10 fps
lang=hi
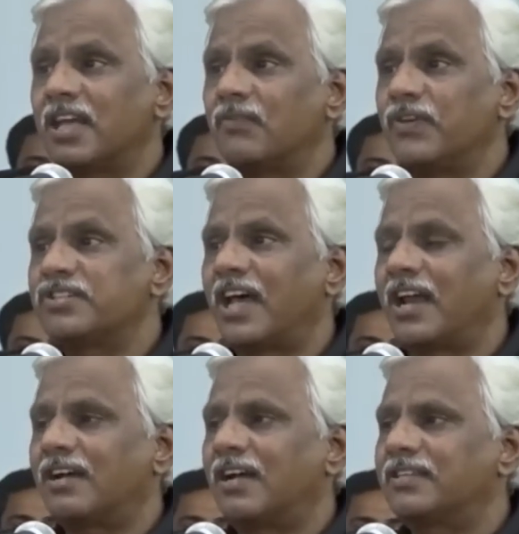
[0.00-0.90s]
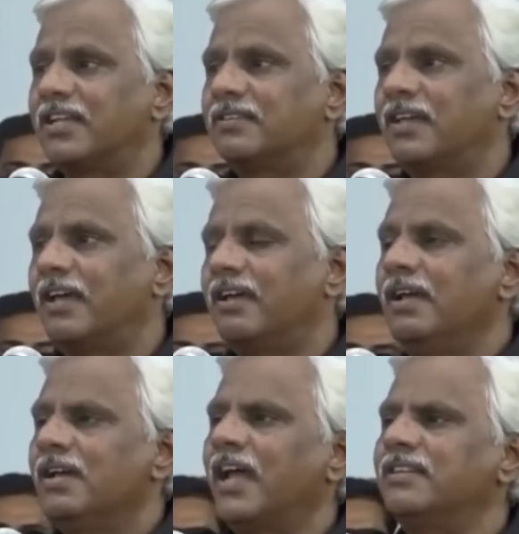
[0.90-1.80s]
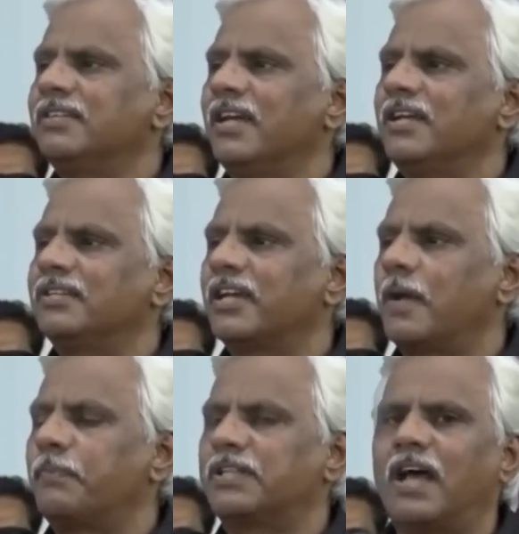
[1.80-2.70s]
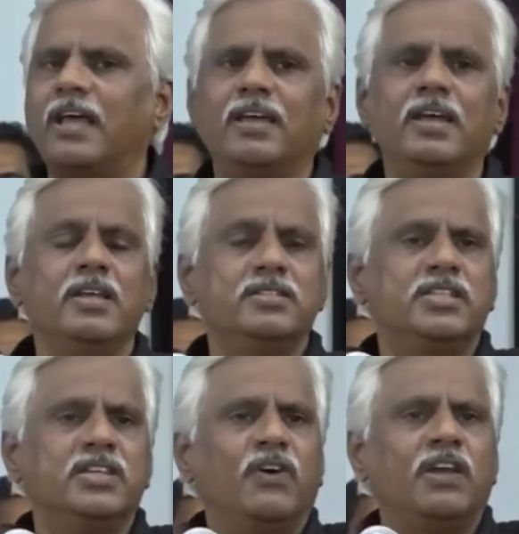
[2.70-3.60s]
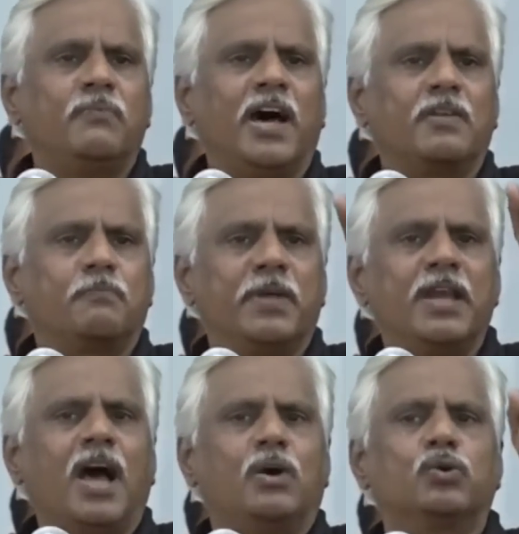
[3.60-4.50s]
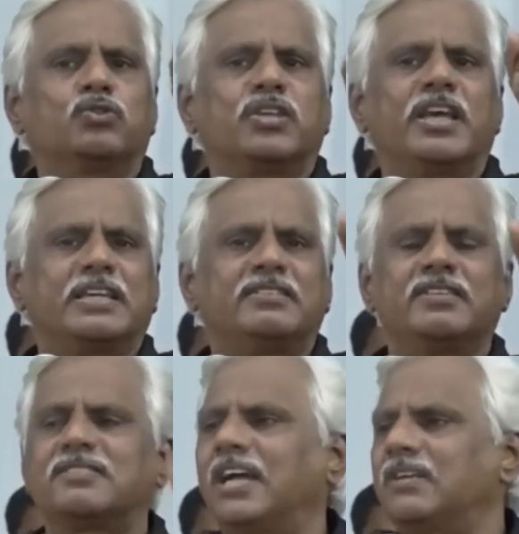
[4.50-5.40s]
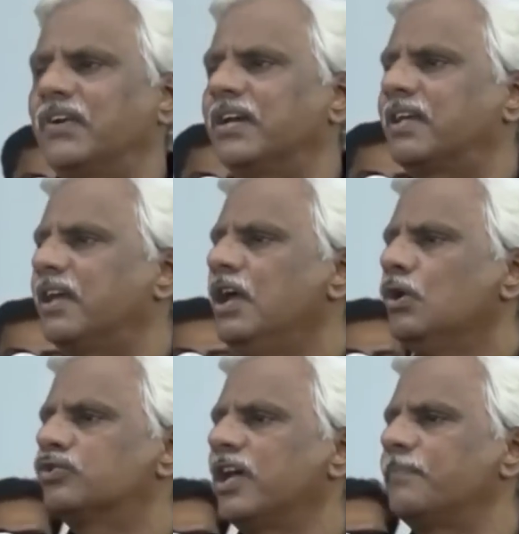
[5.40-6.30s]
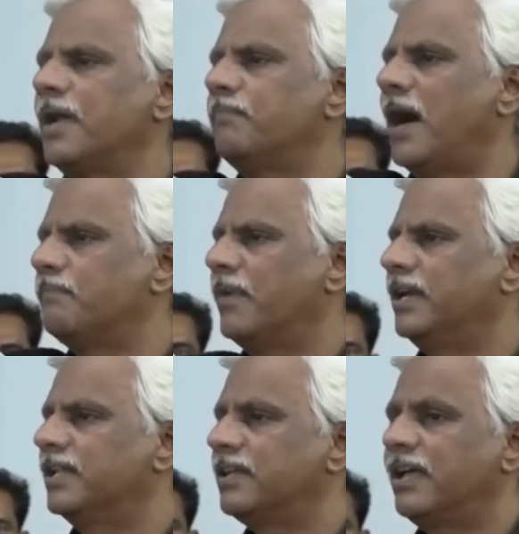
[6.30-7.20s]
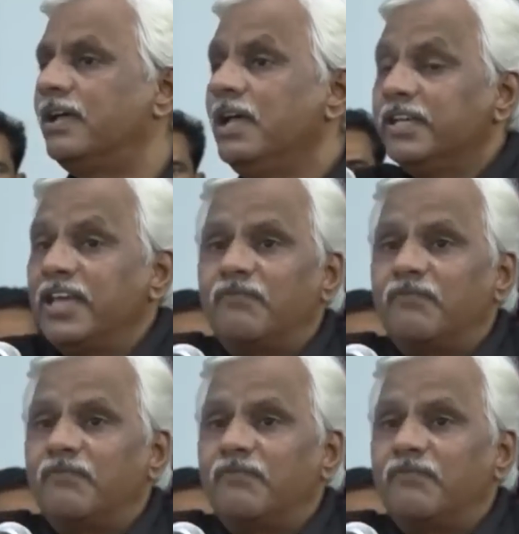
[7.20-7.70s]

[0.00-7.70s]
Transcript: तरफ इशारा कर देती है कहती है ये तेरा पिता है जीवन भर बिना उससे किसी सर्टिफिकेट के उसे अपना बाप मान लेते हैं ये